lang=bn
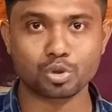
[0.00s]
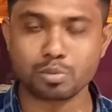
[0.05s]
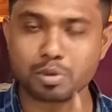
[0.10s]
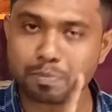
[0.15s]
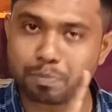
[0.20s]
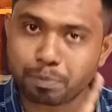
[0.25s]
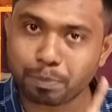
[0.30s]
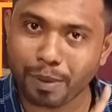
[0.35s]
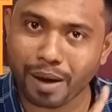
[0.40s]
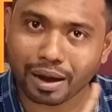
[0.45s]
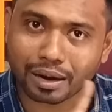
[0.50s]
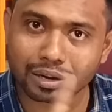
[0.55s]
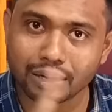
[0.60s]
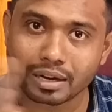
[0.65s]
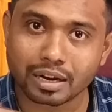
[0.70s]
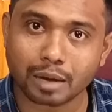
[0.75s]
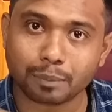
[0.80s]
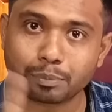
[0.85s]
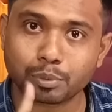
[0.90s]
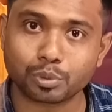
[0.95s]
তুমি
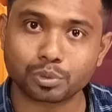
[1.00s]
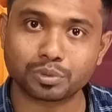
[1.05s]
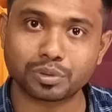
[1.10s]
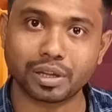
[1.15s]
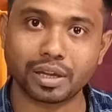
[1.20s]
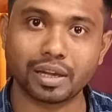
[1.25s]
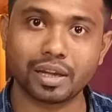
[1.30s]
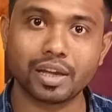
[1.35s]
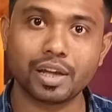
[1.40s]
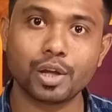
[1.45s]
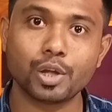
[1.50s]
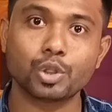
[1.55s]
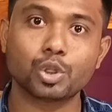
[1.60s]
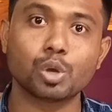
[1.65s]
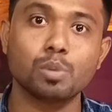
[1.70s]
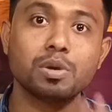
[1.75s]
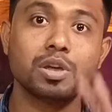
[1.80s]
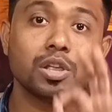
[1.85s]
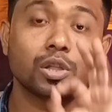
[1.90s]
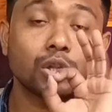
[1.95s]
পারলে না পড়তে
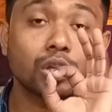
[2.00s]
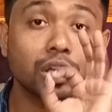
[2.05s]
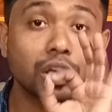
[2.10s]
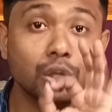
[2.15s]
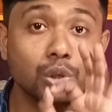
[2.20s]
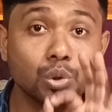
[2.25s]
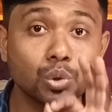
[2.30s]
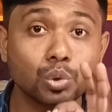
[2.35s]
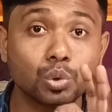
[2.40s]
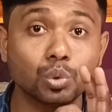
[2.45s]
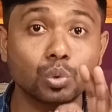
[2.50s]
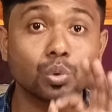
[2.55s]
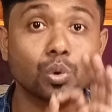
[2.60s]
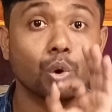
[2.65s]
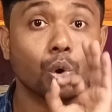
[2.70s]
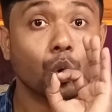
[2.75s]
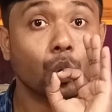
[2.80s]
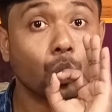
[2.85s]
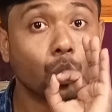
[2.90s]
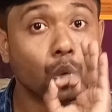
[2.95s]
তুমি কিন্তু
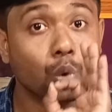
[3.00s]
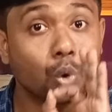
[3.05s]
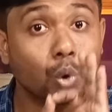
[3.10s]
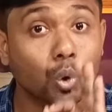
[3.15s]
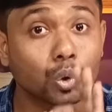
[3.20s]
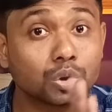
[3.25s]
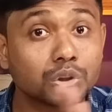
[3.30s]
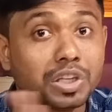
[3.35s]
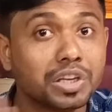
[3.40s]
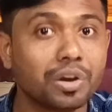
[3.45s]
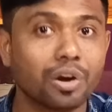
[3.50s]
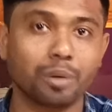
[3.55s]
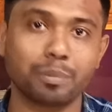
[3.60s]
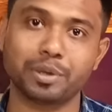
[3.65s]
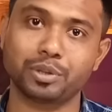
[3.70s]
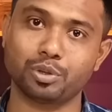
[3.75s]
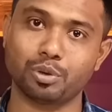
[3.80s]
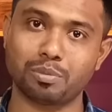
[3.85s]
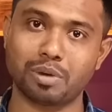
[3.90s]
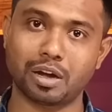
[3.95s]
ক্ষতি
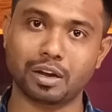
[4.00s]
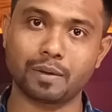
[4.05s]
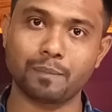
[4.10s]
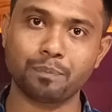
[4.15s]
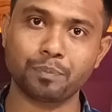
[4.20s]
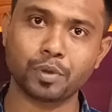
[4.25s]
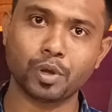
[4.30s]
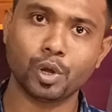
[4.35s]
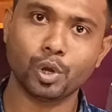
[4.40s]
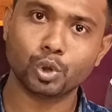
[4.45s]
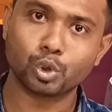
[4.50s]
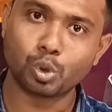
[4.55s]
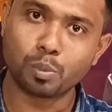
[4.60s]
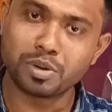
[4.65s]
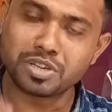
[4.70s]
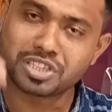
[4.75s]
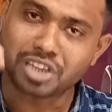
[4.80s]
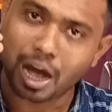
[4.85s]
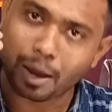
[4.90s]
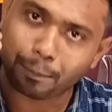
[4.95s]
হবে তোমার
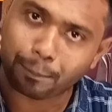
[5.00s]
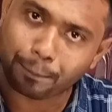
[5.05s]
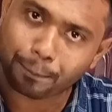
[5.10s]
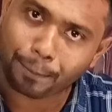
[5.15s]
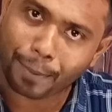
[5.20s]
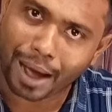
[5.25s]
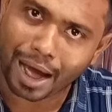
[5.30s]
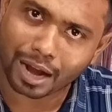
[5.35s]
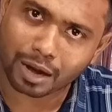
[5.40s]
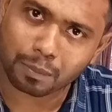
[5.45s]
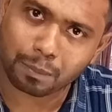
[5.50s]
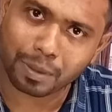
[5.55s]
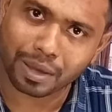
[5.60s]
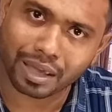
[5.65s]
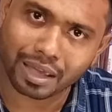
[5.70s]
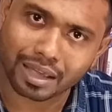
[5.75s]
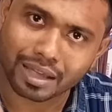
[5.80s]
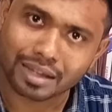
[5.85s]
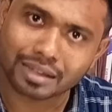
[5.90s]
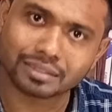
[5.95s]
তুমি যা
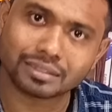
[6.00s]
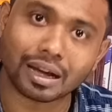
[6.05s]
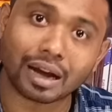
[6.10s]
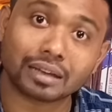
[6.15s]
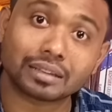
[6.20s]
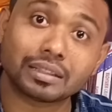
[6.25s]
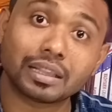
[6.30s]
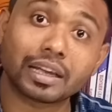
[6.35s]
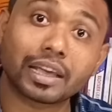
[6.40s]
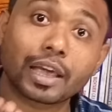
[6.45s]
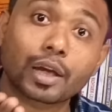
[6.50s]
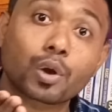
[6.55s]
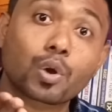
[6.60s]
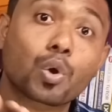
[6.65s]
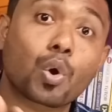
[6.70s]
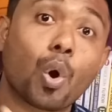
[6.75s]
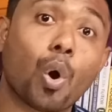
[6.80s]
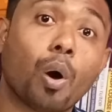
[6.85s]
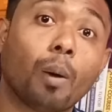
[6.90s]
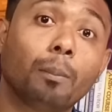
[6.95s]
পারবে তার থেকে
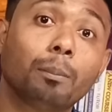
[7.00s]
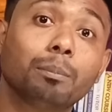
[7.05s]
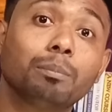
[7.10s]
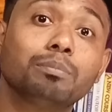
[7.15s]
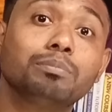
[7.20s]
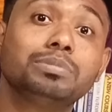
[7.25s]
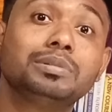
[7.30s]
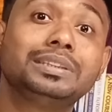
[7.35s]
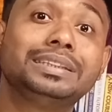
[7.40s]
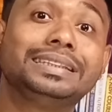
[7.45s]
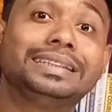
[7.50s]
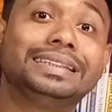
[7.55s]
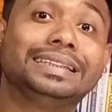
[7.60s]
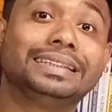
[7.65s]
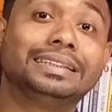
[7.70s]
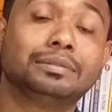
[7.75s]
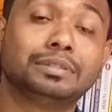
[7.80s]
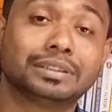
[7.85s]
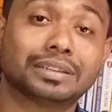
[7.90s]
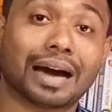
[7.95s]
কম
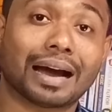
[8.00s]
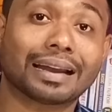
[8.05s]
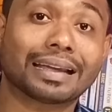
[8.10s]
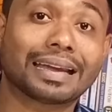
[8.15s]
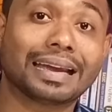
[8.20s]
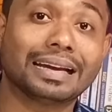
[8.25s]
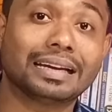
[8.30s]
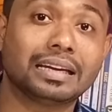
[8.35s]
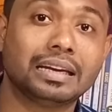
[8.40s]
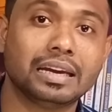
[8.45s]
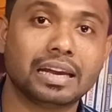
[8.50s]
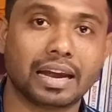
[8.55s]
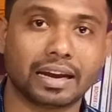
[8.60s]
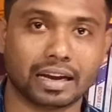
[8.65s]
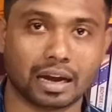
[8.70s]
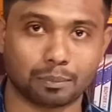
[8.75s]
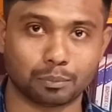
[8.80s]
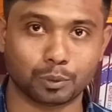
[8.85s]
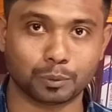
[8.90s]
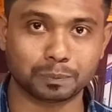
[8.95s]
টার্গেট
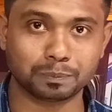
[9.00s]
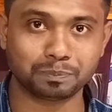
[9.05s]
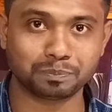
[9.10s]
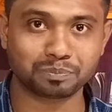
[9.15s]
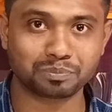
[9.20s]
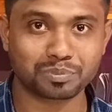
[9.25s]
নিয়ে নামো